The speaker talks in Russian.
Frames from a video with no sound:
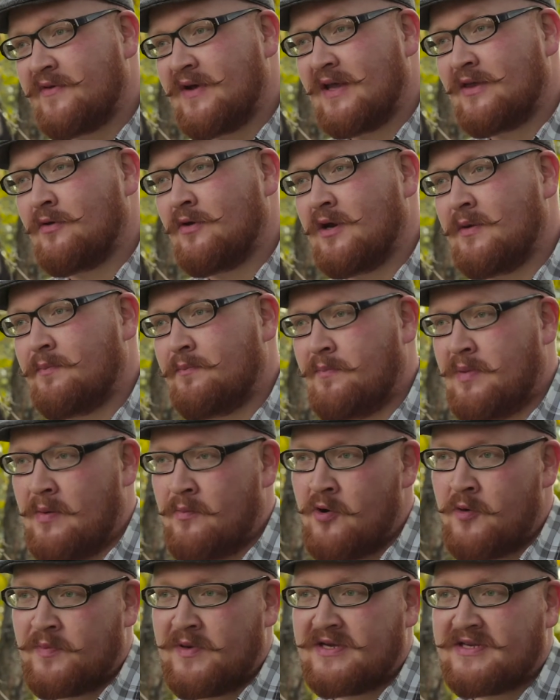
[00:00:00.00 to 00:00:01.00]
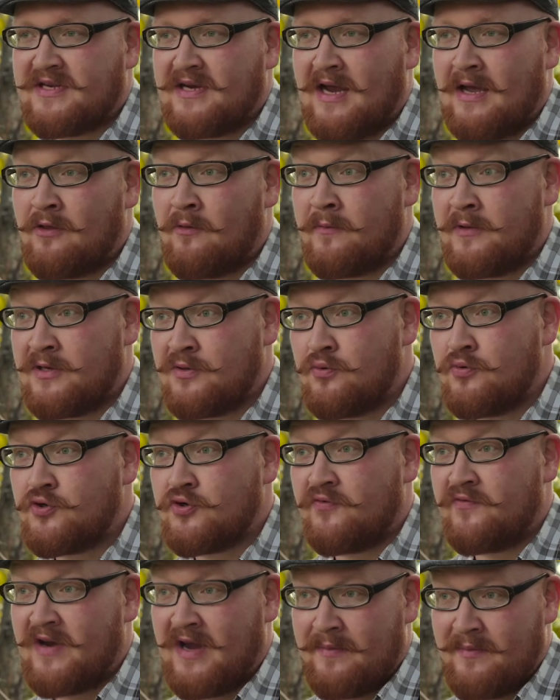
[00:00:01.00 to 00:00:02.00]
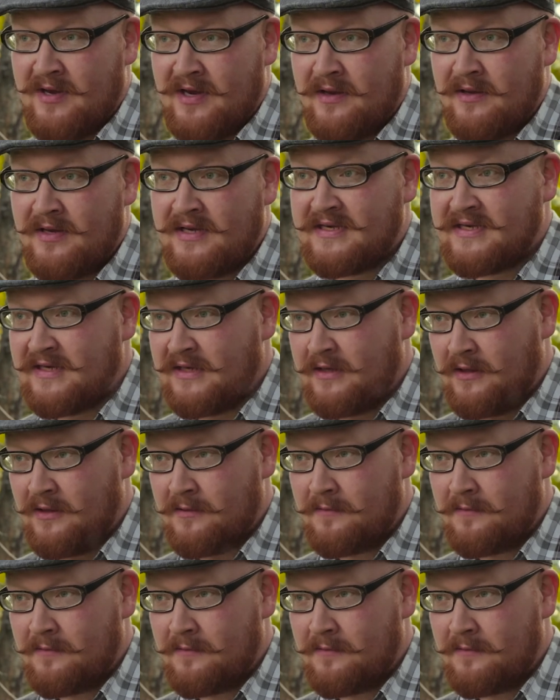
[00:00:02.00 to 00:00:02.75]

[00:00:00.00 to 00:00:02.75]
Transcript: который помог мне сэкономить кучу времени и сил.